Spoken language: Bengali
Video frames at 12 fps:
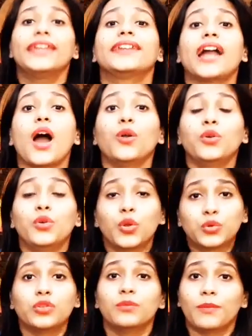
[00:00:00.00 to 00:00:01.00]
কারোর
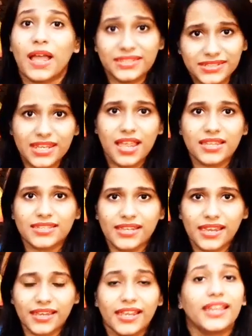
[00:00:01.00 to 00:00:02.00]
নতুন বাচ্চা আছে
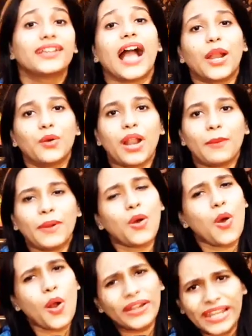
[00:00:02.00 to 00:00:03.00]
কারোর আবার
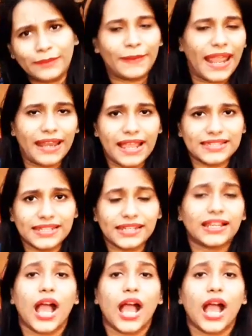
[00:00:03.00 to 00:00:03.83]
অনেক প্ল্যান আছে